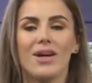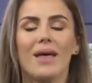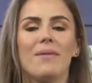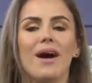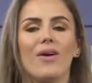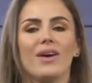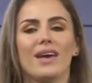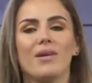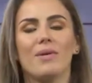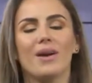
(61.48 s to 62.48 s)
Además, hoy es
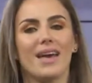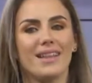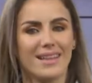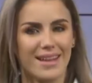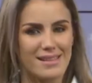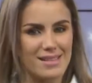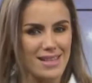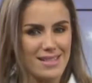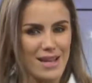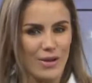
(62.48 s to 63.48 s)
como que esta
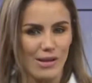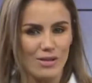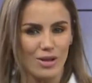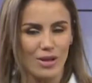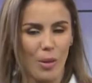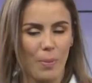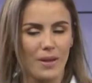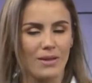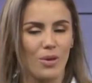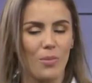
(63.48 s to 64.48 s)
tardecita salió el sol y nos
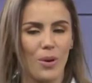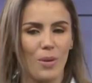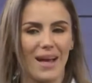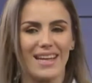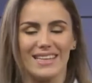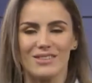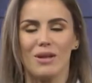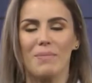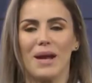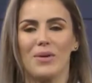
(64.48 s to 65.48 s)
pintó un poco más lindo
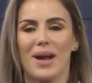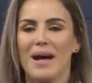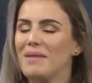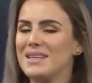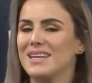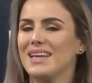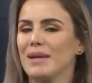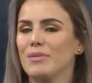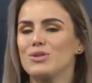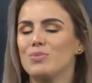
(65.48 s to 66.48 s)
el panorama, así que
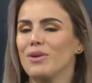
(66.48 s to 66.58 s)
estamos súper